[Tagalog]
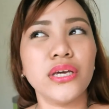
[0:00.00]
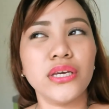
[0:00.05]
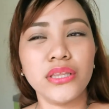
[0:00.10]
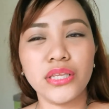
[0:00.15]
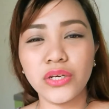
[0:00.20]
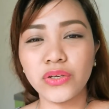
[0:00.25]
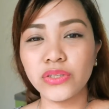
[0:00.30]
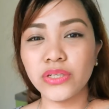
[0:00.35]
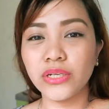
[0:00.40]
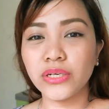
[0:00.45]

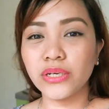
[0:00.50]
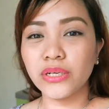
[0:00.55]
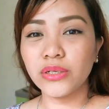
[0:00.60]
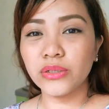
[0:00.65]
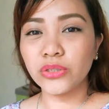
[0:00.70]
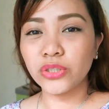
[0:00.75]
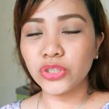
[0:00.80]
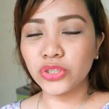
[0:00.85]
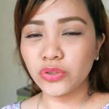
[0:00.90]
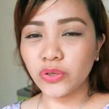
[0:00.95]
hindi ko talaga
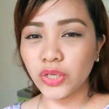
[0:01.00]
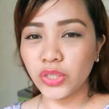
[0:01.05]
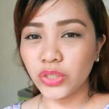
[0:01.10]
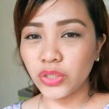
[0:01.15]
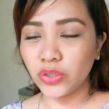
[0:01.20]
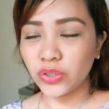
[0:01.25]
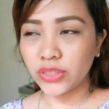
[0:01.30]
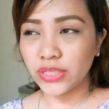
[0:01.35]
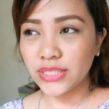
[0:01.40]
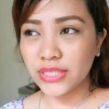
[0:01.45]
nagustuhan
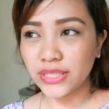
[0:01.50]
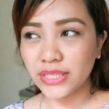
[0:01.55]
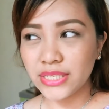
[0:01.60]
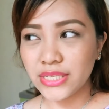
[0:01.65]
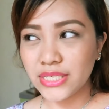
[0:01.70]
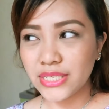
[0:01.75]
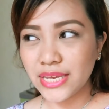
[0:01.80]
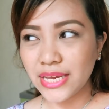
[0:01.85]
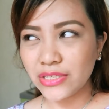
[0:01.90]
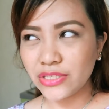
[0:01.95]
yun. Kasi
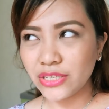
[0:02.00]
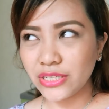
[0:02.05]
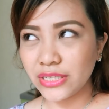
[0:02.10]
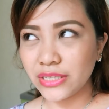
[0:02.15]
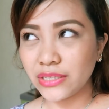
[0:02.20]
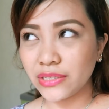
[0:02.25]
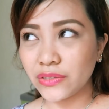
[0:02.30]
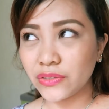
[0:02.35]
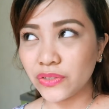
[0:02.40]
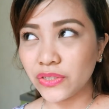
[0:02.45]
this is actually
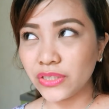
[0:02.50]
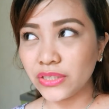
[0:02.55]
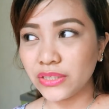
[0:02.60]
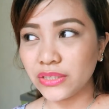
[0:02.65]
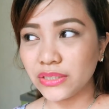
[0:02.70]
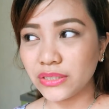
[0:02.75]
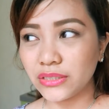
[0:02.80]
the third